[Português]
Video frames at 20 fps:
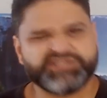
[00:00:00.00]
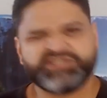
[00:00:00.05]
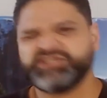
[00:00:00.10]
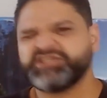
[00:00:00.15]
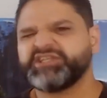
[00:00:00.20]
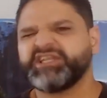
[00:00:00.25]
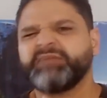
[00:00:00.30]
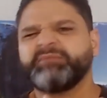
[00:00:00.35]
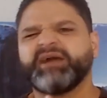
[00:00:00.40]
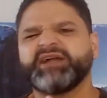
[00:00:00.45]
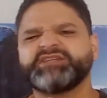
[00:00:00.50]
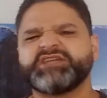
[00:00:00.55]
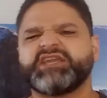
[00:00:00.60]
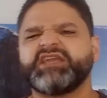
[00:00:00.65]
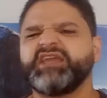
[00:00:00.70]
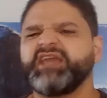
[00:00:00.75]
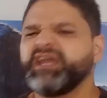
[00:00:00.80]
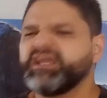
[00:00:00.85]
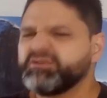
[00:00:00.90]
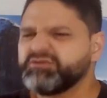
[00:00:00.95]
A gente tem mais de
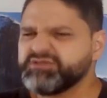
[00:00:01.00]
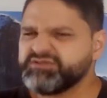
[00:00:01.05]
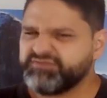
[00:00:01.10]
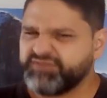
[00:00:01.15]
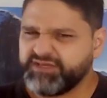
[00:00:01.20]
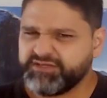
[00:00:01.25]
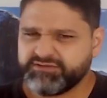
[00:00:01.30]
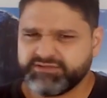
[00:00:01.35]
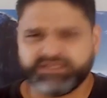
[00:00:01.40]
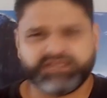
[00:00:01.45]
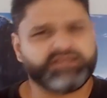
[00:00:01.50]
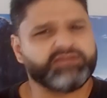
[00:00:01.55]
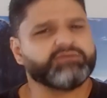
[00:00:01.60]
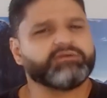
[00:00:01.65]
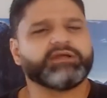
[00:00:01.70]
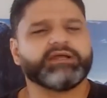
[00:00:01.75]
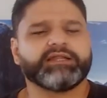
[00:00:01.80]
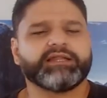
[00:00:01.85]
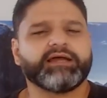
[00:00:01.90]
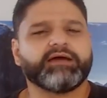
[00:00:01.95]
500 vídeos aqui
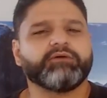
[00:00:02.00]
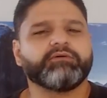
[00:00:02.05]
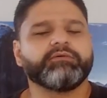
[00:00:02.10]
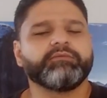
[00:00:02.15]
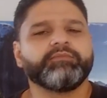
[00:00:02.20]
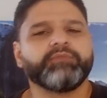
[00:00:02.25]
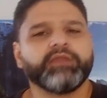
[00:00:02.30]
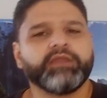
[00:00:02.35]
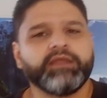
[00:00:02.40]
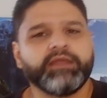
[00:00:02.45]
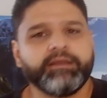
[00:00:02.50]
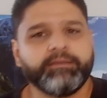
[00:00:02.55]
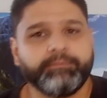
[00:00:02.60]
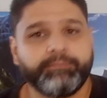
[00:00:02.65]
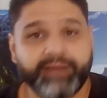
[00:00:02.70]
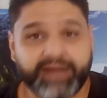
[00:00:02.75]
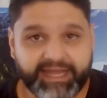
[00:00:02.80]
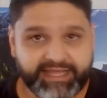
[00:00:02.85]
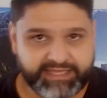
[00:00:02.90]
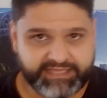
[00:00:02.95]
no canal
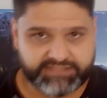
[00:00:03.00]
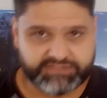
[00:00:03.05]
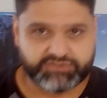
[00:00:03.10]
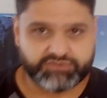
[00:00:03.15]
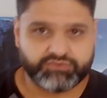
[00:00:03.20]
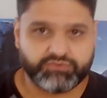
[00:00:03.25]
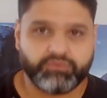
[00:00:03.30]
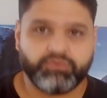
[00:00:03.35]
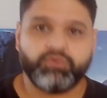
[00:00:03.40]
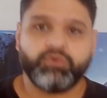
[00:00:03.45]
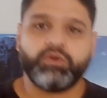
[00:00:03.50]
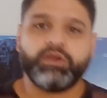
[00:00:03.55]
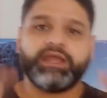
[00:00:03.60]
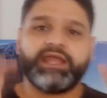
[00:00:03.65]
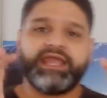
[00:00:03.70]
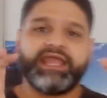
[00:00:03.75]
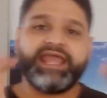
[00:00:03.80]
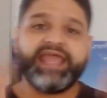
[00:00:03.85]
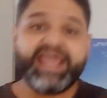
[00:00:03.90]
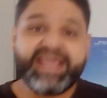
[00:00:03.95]
para isso.
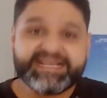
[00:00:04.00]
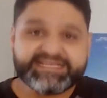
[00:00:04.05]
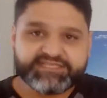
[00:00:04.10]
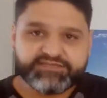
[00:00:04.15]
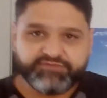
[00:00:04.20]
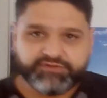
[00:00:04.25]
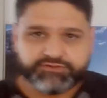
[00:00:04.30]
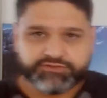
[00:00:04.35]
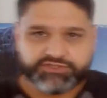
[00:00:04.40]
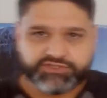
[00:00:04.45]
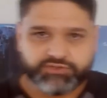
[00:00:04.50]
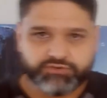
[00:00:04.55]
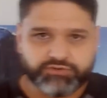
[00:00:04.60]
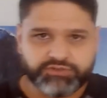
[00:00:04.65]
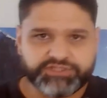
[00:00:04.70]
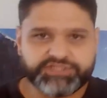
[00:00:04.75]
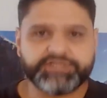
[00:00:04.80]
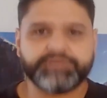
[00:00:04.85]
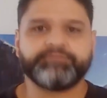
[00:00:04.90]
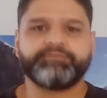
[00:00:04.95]
Esse vídeo de
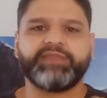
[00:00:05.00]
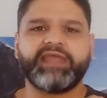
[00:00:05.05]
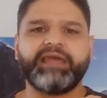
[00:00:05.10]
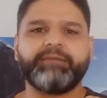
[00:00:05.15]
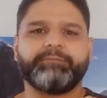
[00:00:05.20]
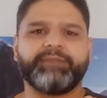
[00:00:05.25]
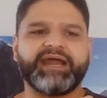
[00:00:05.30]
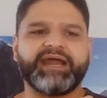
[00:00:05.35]
hoje é